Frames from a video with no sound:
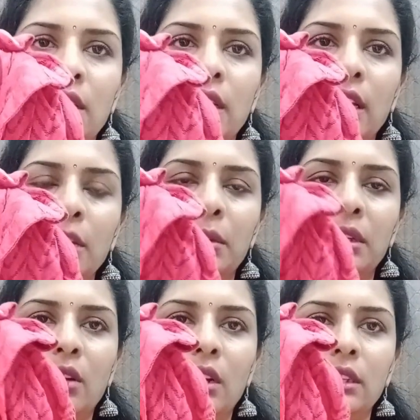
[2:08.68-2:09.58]
ఇలా ఈ
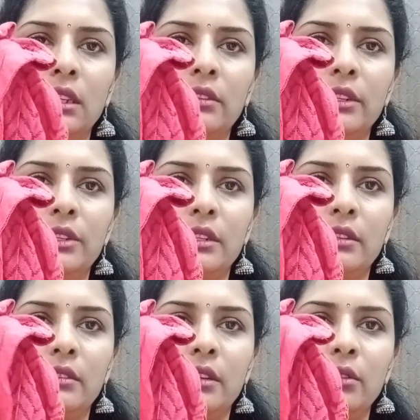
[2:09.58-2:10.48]
మధ్యలో అంతా స్టిచ్
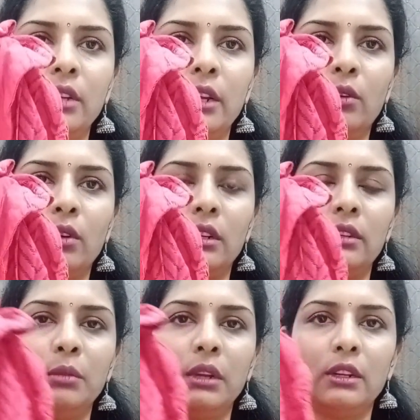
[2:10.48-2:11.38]
చేసేసారు నేను ఒకటి
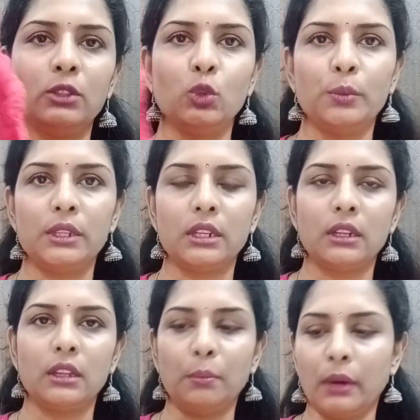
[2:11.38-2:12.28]
సిమిలర్గా
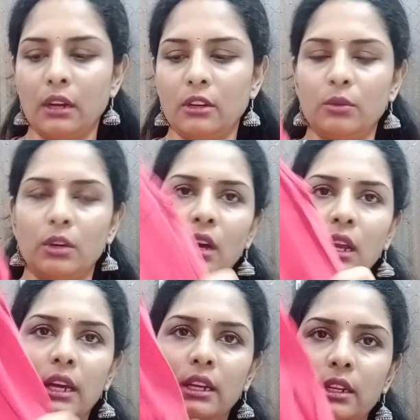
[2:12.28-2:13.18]
చూపించాను కదా పార్ట్ వన్లో
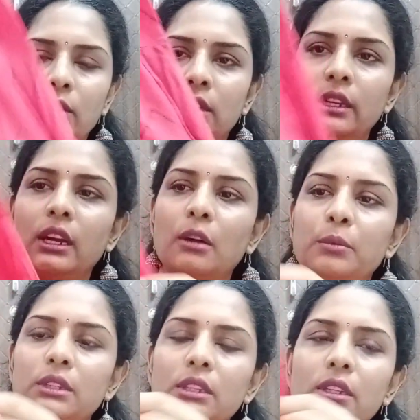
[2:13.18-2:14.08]
అలాగనే ఉంటుంది
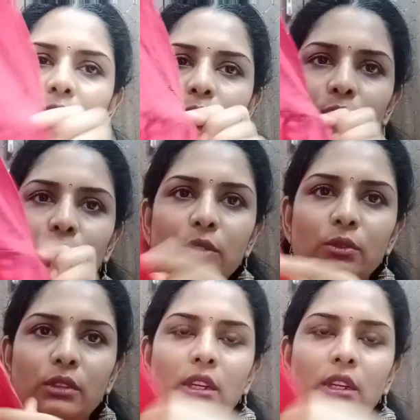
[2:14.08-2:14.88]
కాకపోతే ఇది కొంచెం